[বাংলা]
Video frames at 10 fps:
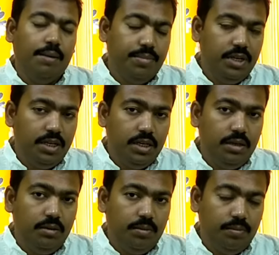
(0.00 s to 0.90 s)
আপনি
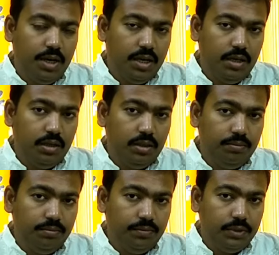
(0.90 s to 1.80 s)
মানে
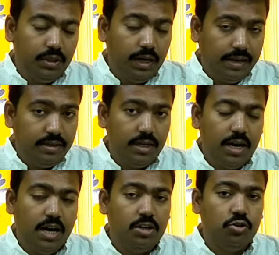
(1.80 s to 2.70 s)

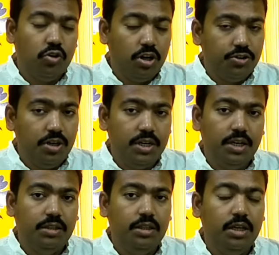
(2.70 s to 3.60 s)
রাস্তাঘাট চলাচলের
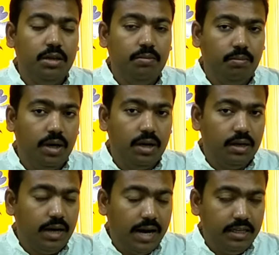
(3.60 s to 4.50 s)
ক্ষেত্রে বা
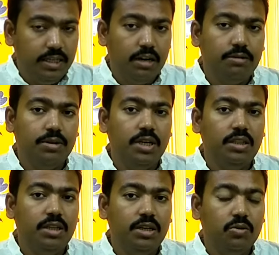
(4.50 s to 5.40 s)
গাড়ি চালানোর
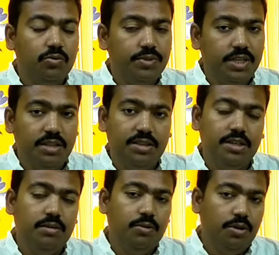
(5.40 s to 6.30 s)
ক্ষেত্রে খুব
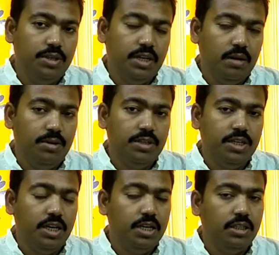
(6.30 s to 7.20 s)
সেন্সিটিভ হয়ে চালাবেন
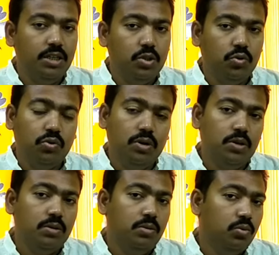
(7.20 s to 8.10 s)
সেই ক্ষেত্রে
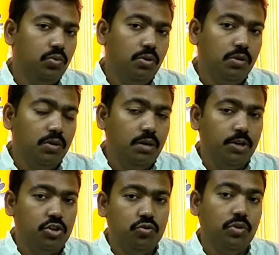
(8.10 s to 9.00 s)
ছোটোখাটো কোনো দুর্ঘটনা
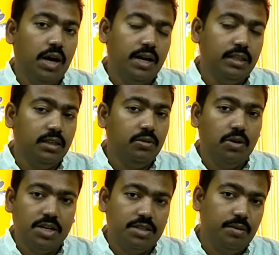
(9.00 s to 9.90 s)
বা চোট আঘাত
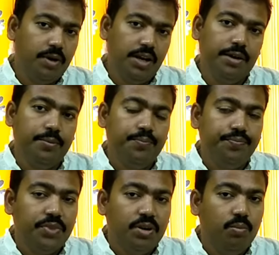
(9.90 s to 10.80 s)
কিন্তু আসতে পারে
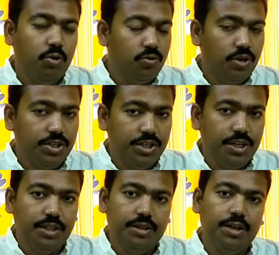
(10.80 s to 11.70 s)
মকর রাশির
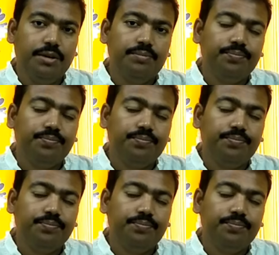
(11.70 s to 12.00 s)
ক্ষেত্রে